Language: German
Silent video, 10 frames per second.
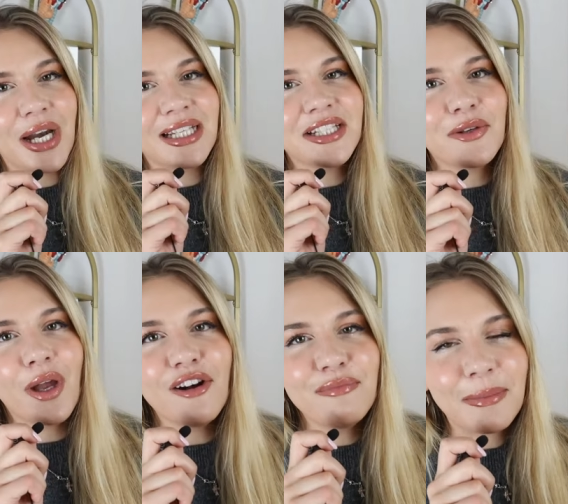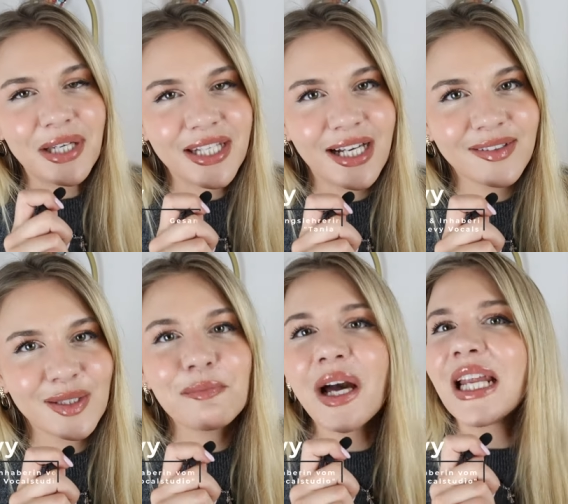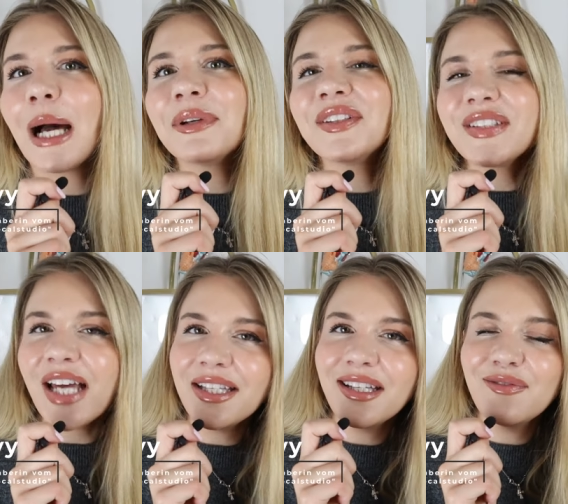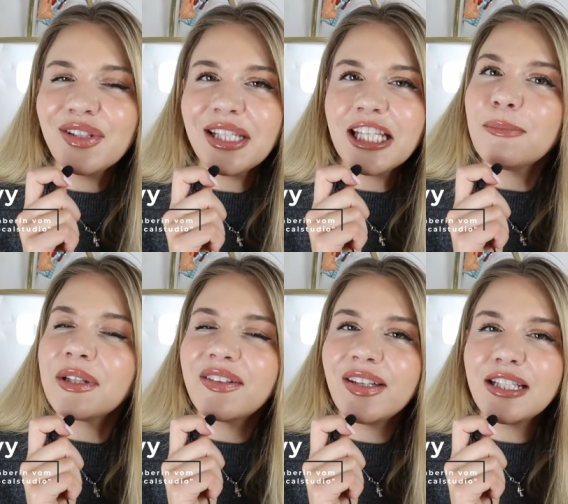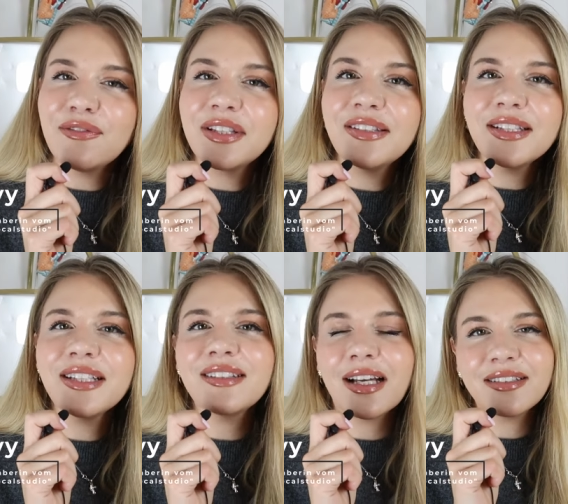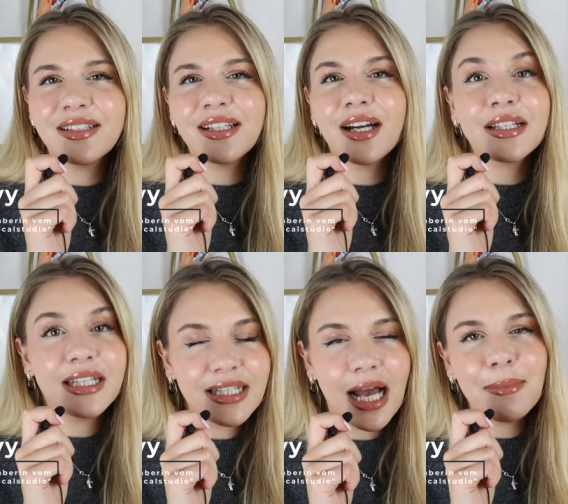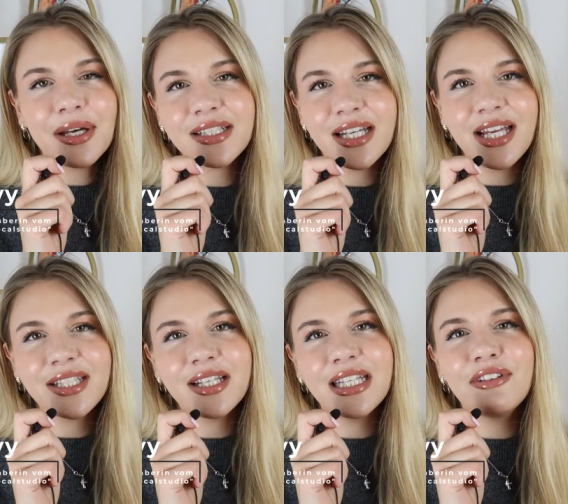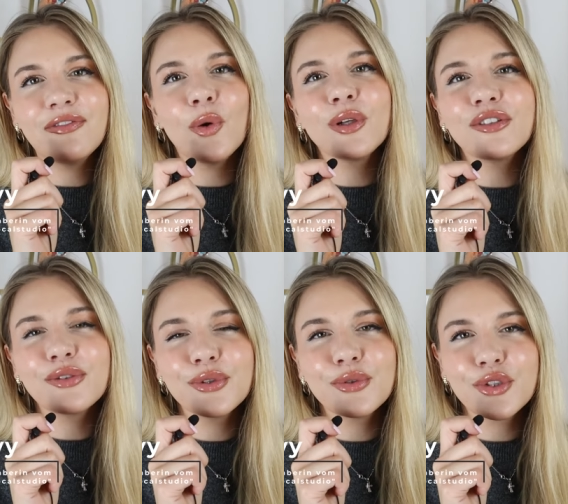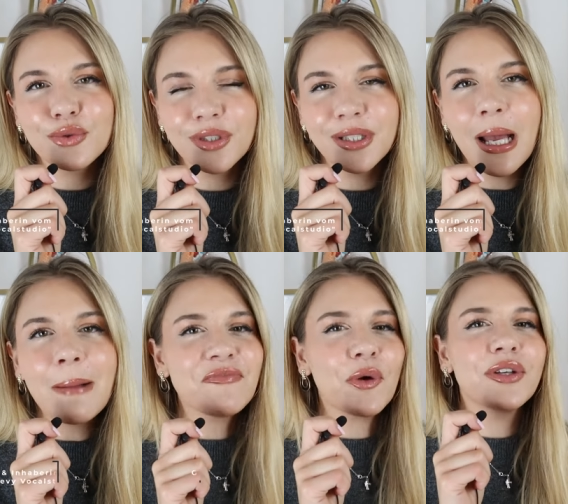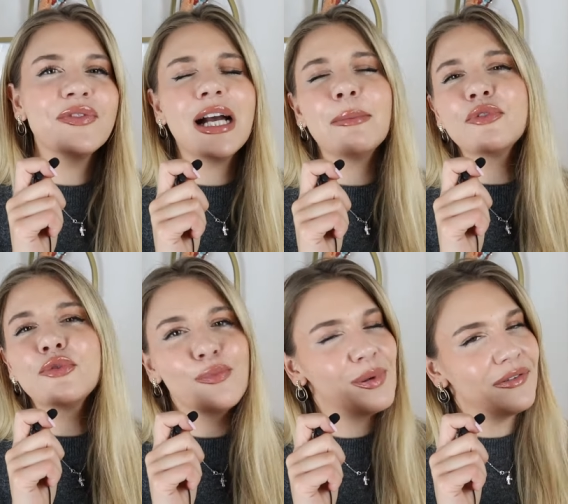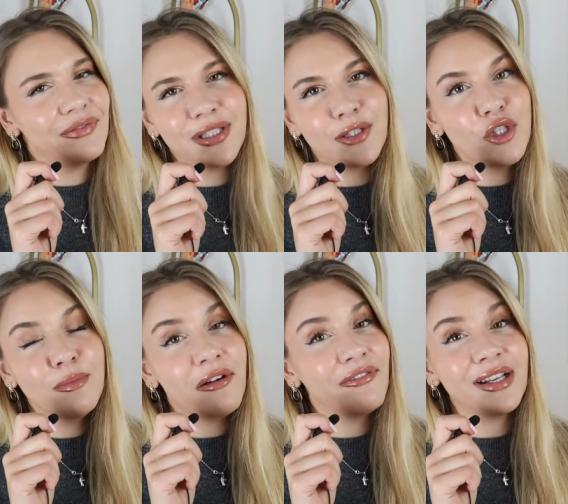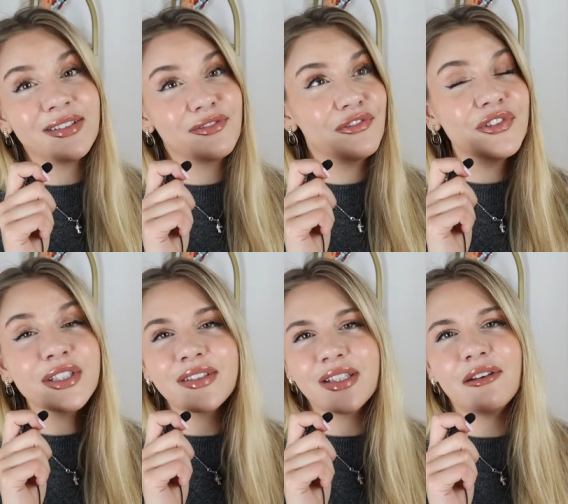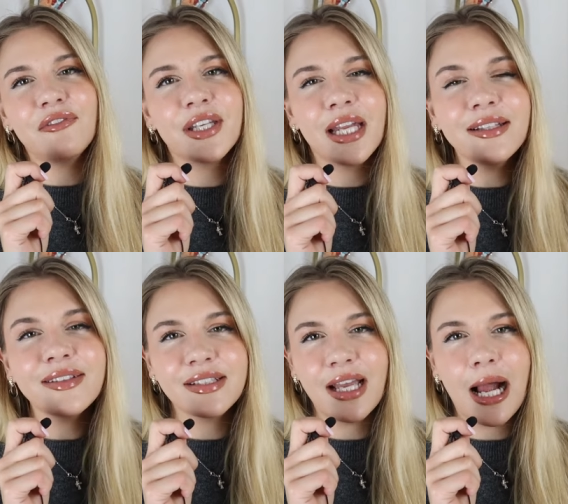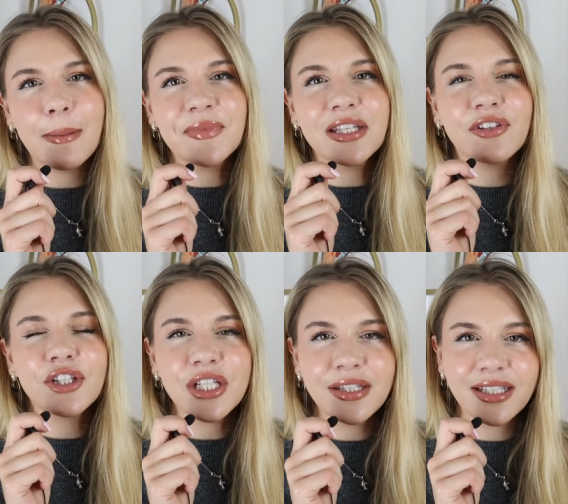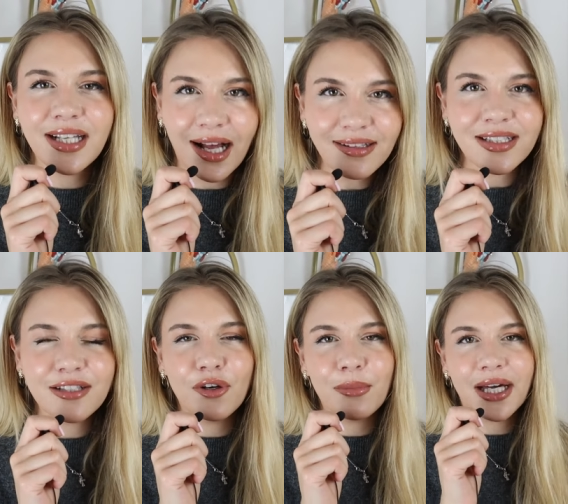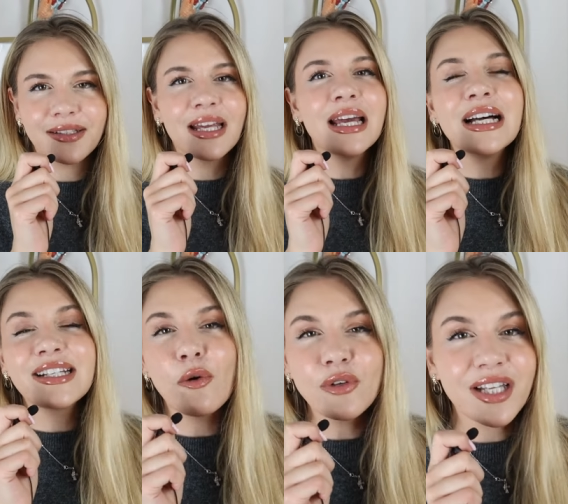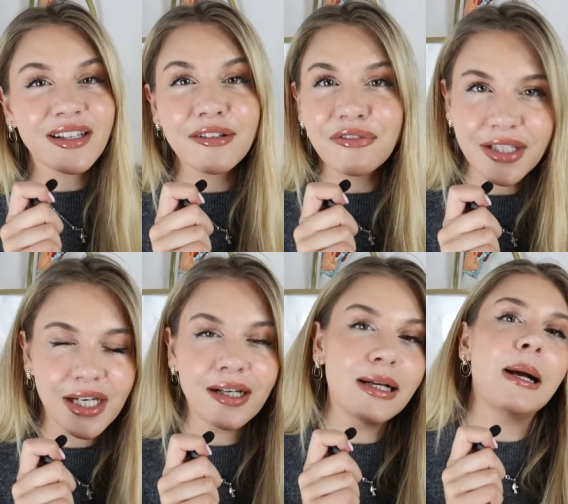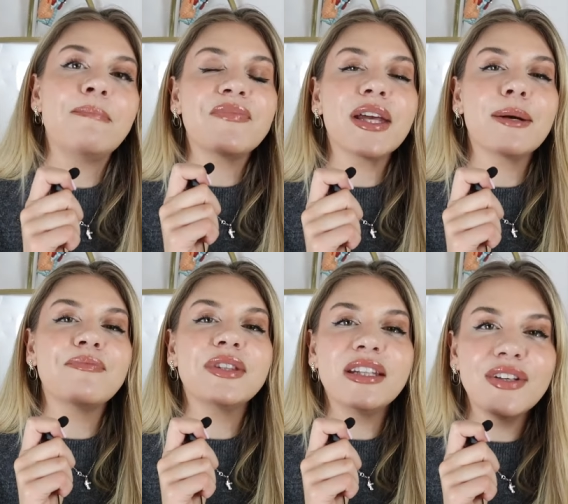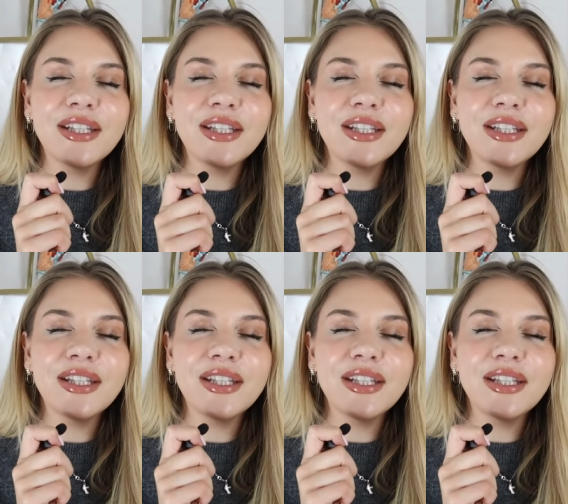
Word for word: Für alle, die neu auf meinem Kanal sind, mein Name ist Tanja Levy. Ich bin zertifizierte Gesangslehrerin, Inhaberin der Tanja Levy Vocal Studio Schule und wir haben super viele über fast 14 Finalisten gehabt in verschiedenen Casting-Formaten, darunter Gewinner, ähm, die